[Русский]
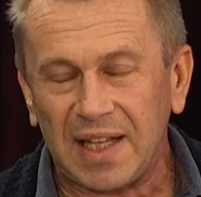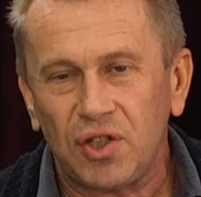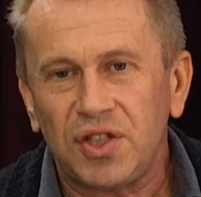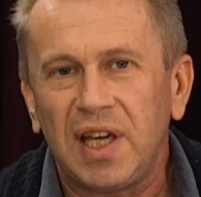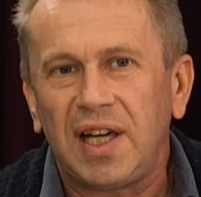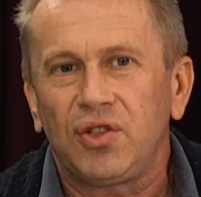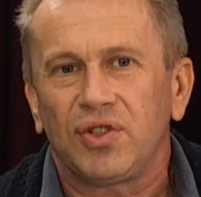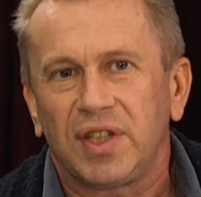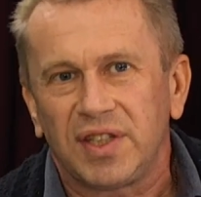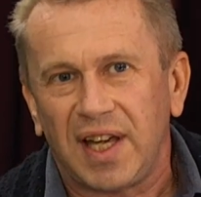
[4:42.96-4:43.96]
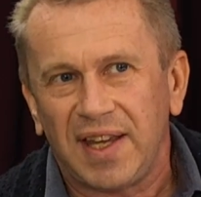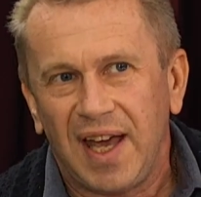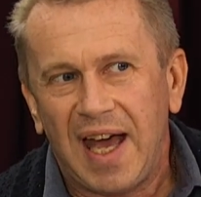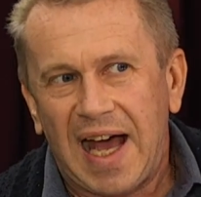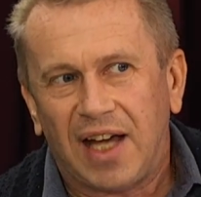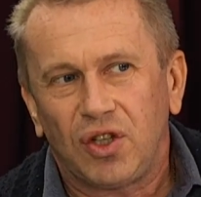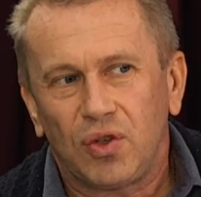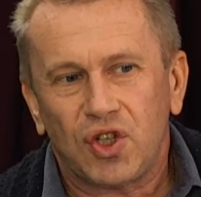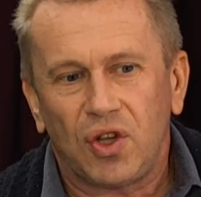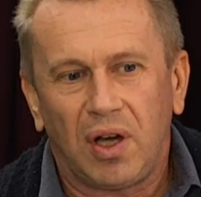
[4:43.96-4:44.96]
То есть я хочу сказать о
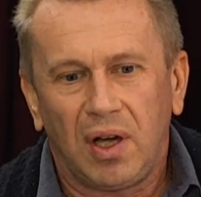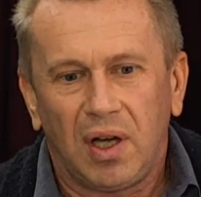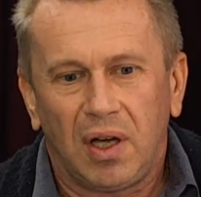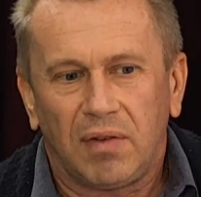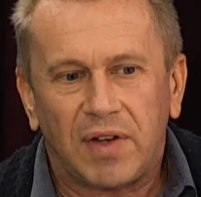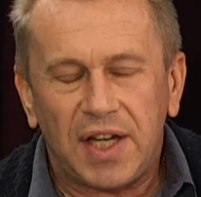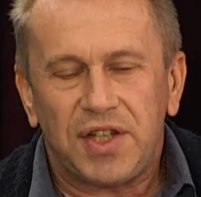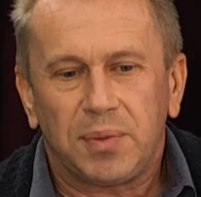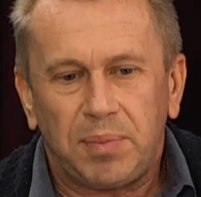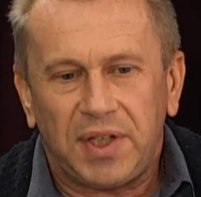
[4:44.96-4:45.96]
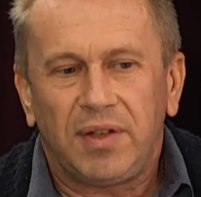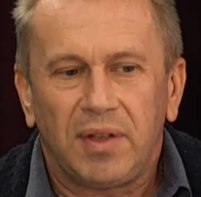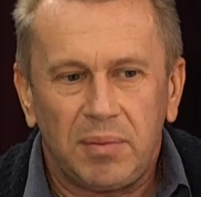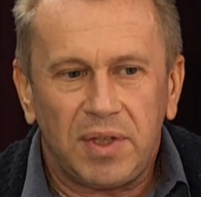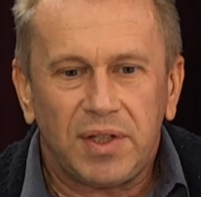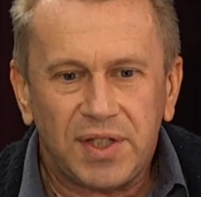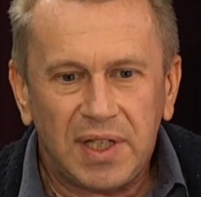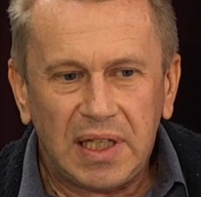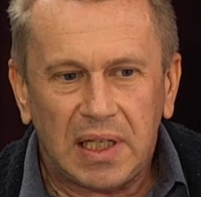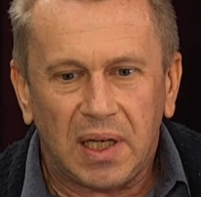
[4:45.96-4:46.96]
том, что врач спортивной
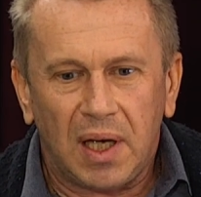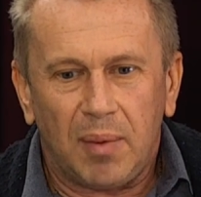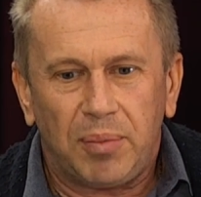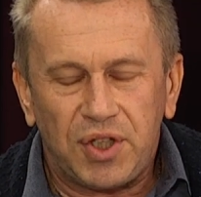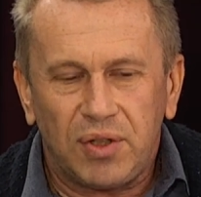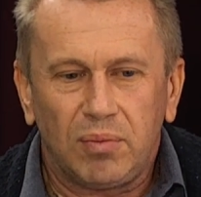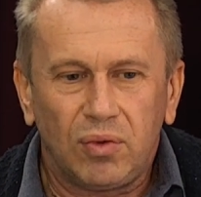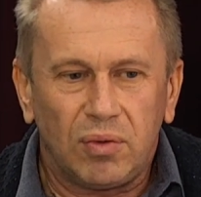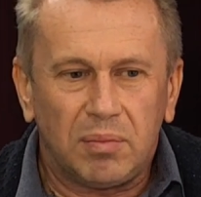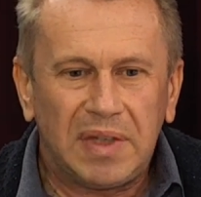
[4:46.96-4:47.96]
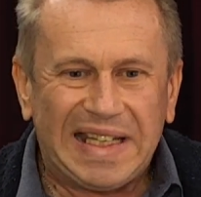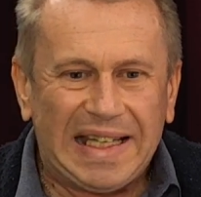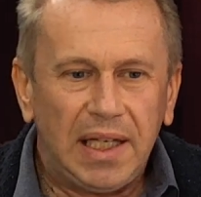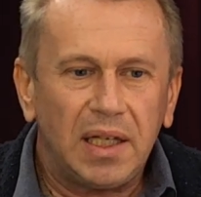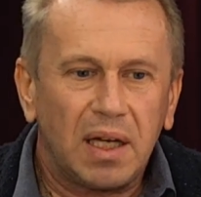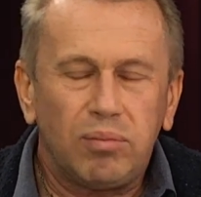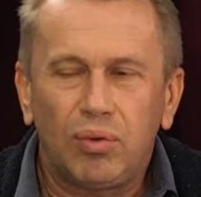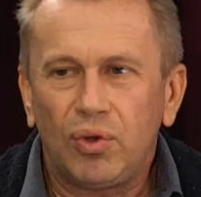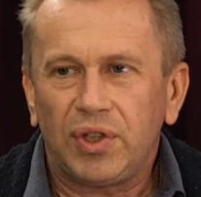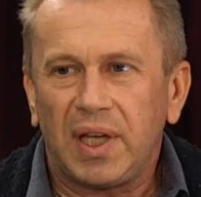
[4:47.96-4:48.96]
медицины, почему мы и
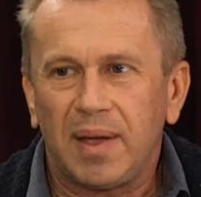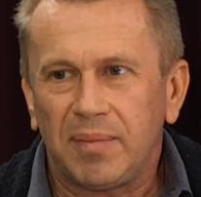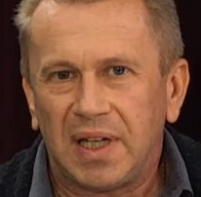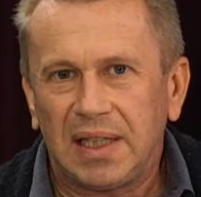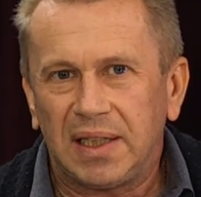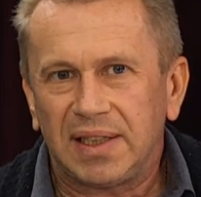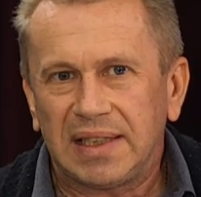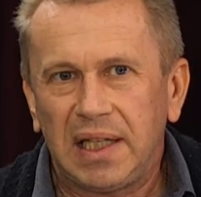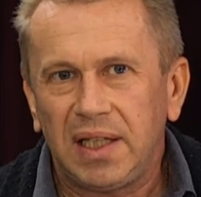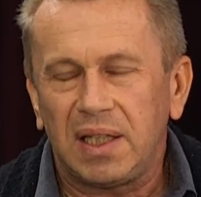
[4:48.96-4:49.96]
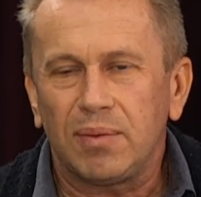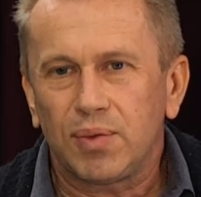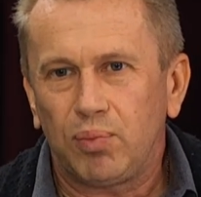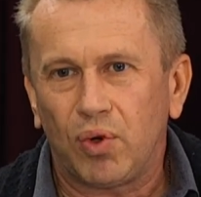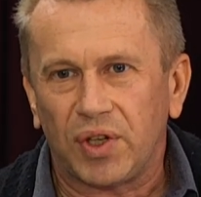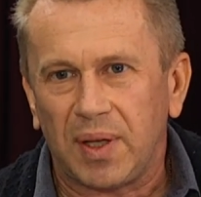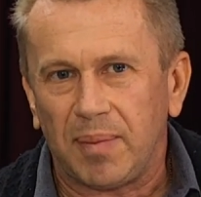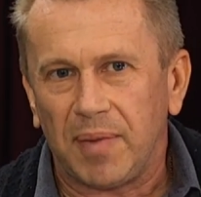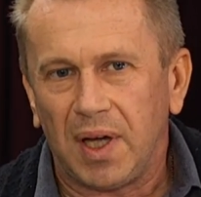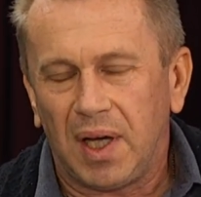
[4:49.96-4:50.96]
работаем э, с элитным
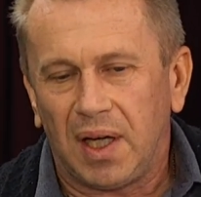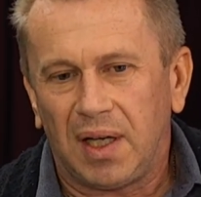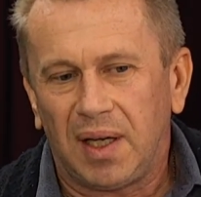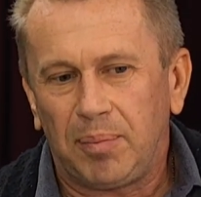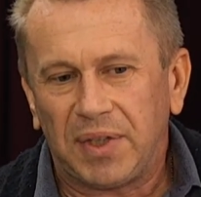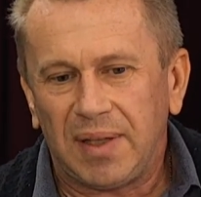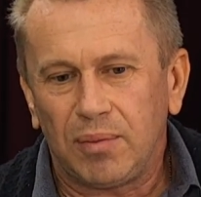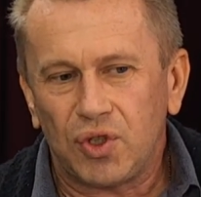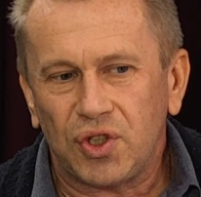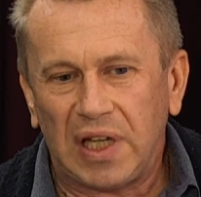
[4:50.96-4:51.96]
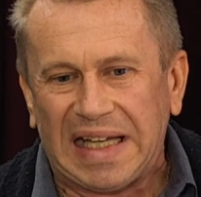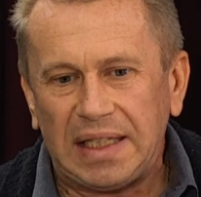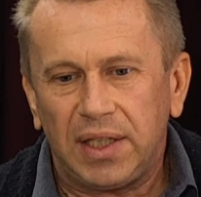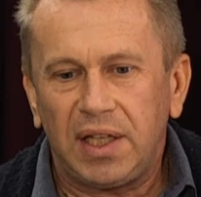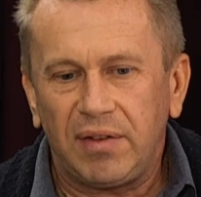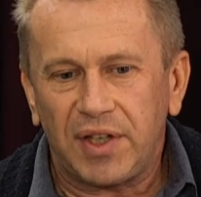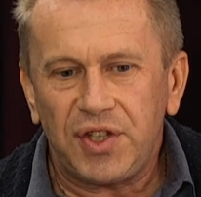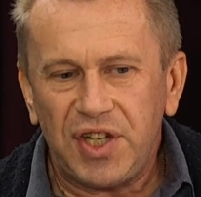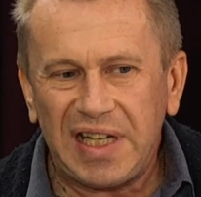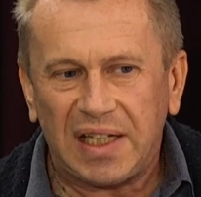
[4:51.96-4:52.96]
спортом, э, потому что это те
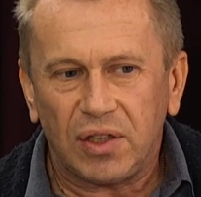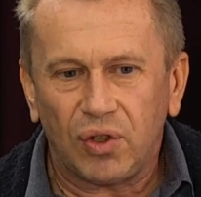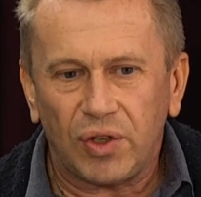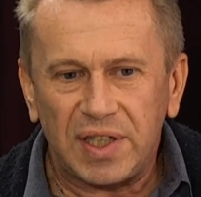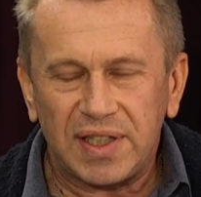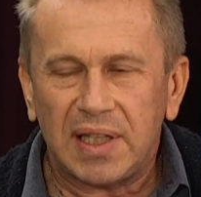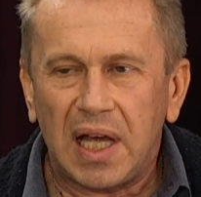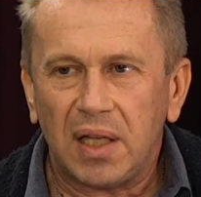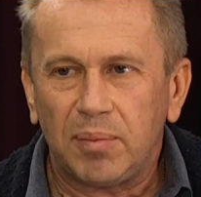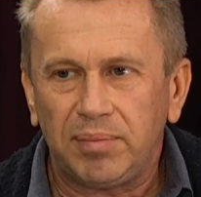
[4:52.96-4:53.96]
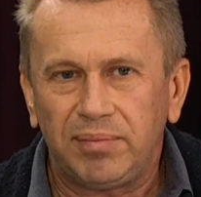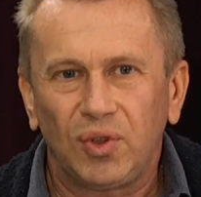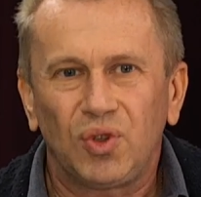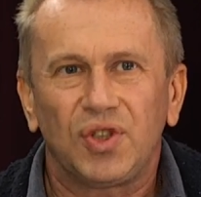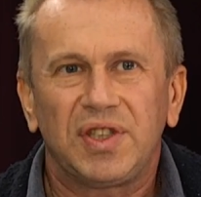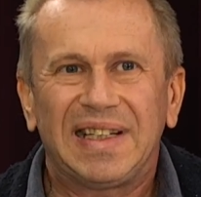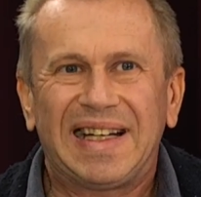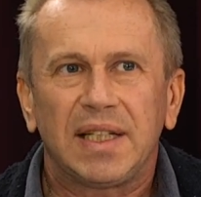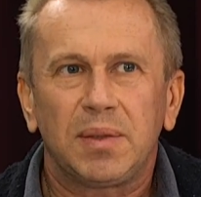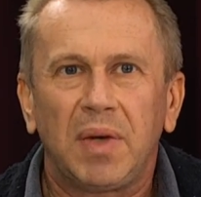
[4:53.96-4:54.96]
врачи, которые знают, ну, то есть
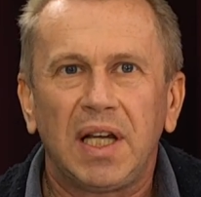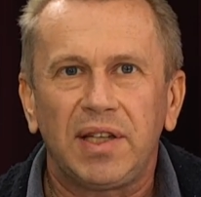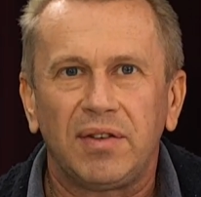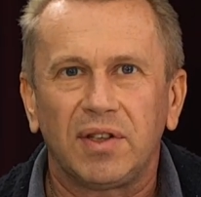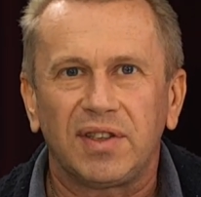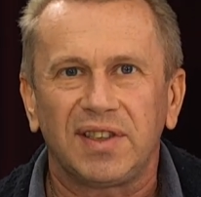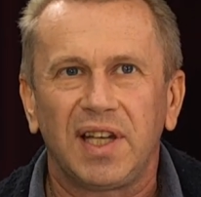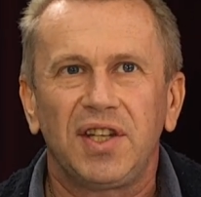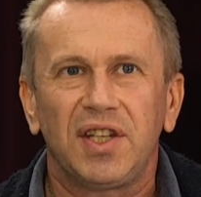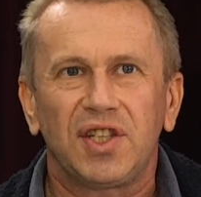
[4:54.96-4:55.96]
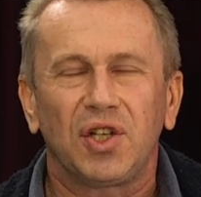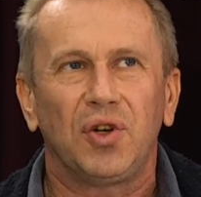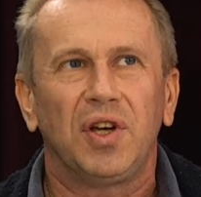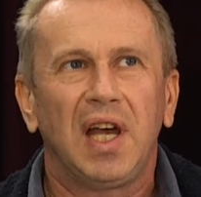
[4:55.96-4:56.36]
рассматривают, знаете, есть такой